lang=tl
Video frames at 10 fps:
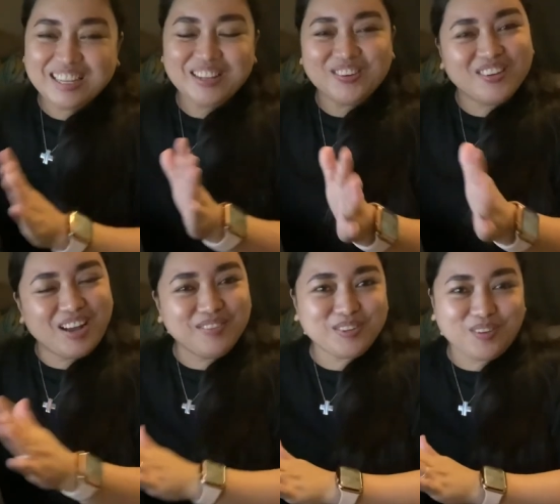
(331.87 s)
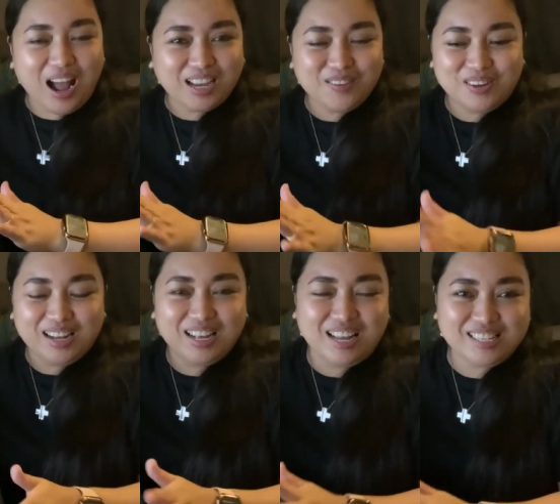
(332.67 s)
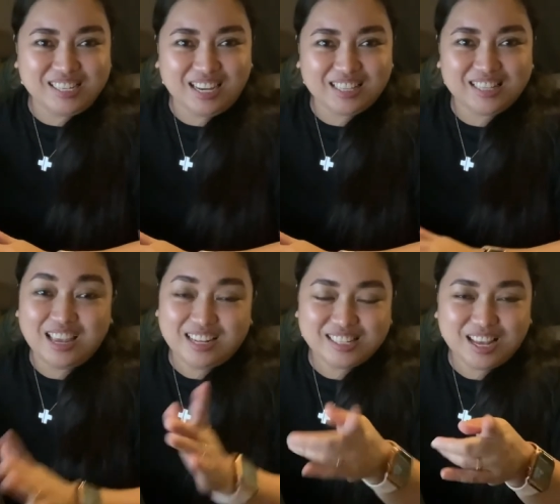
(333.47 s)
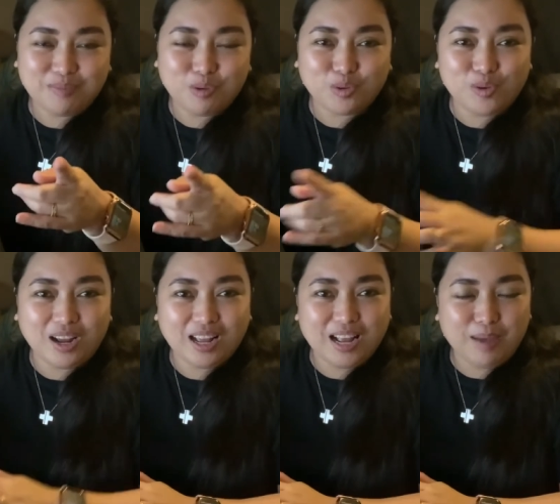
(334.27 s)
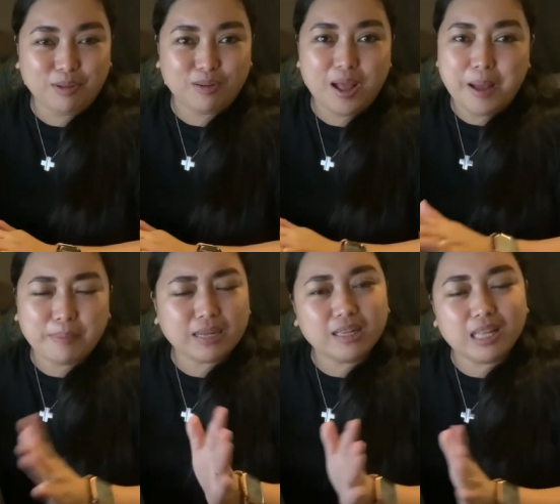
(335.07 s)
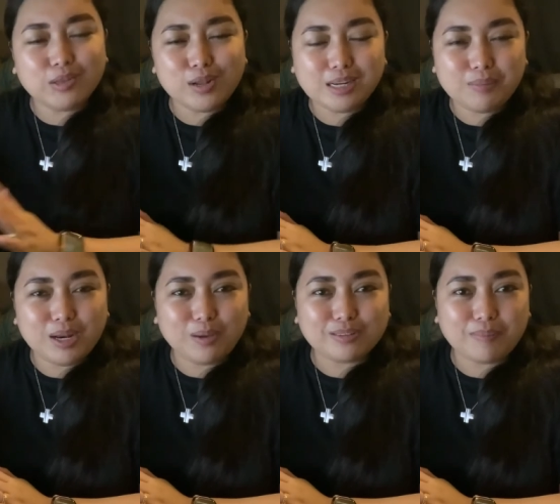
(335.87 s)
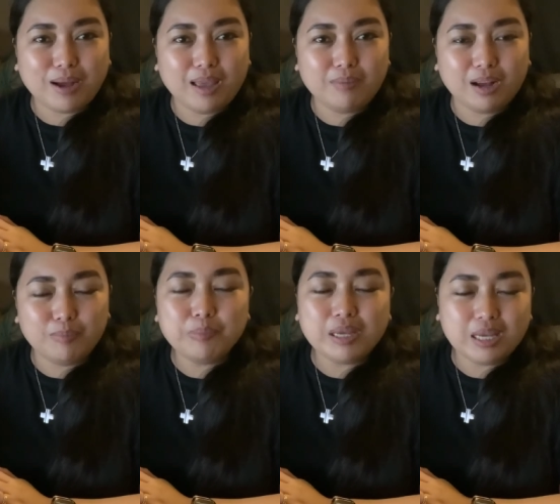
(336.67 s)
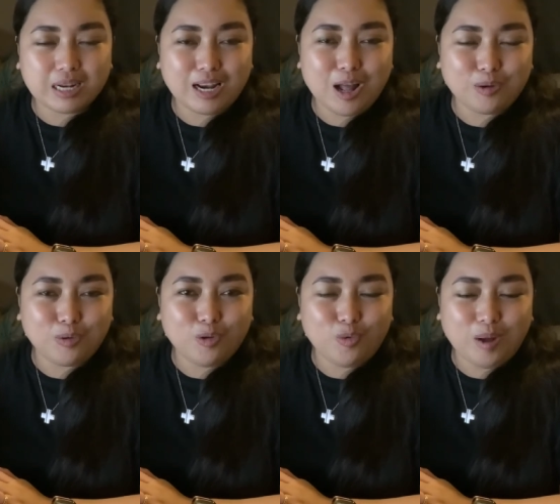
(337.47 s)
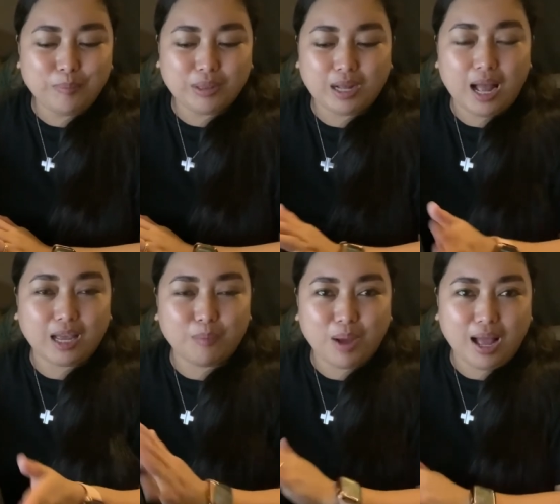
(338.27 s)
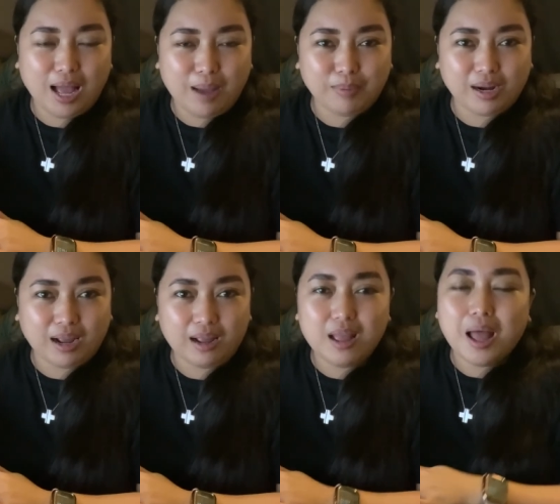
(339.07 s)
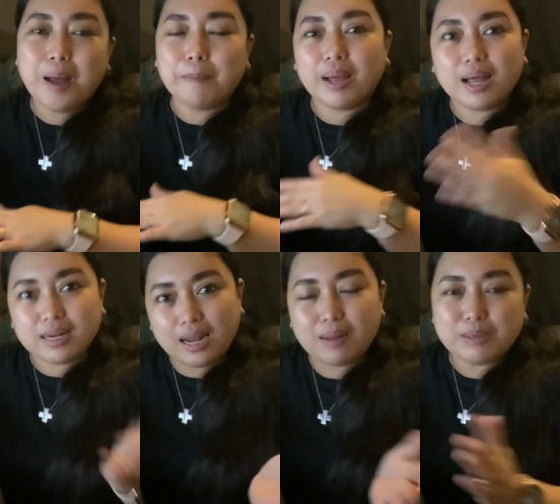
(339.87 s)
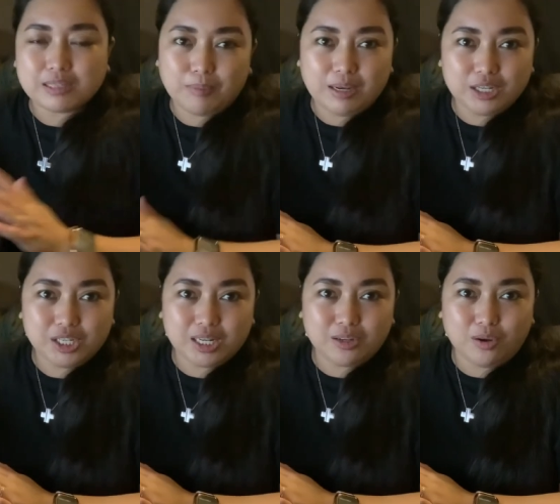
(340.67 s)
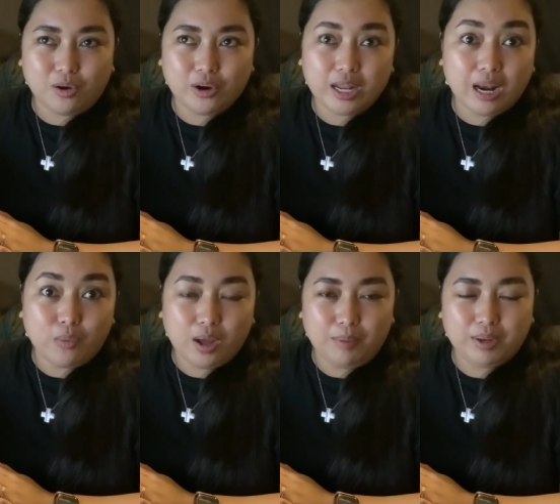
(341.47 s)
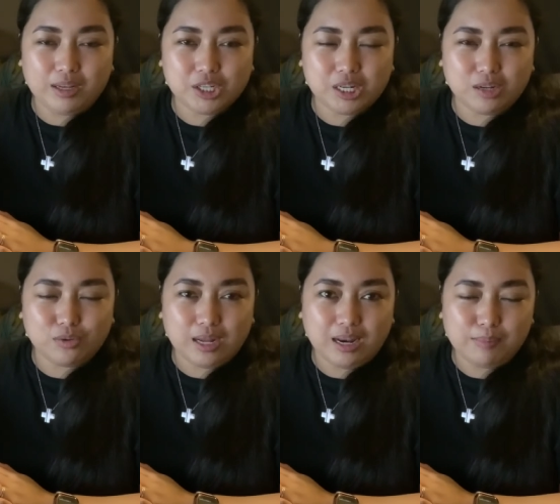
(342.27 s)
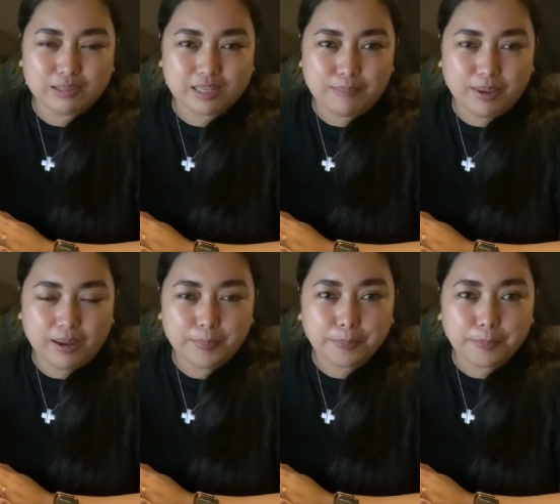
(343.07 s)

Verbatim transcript: Hindi ko gamit yung aking mga gadget. Yan, cellphone ko lang yung gamit ko. Pag nandito lang naman ako sa bahay, mga bibihira lang akong gumamit ng aking mga camera. Pag lalabas kami ng Shiriko or dalawa kami ng Shiriko, lalabas kami,